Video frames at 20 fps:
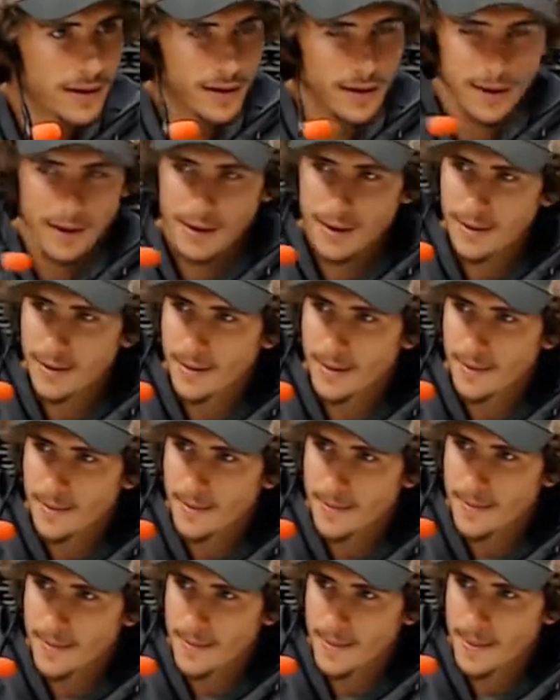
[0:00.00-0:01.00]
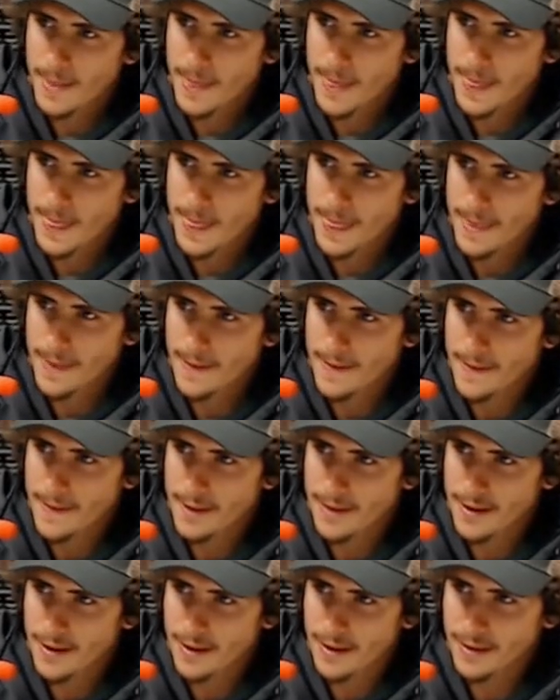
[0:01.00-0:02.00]
¿Qué, eh, ¿qué
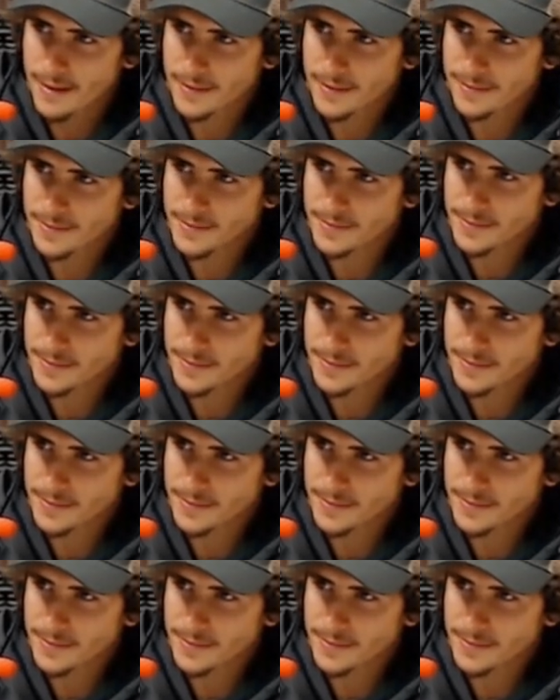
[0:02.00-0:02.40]
sentiste cuando,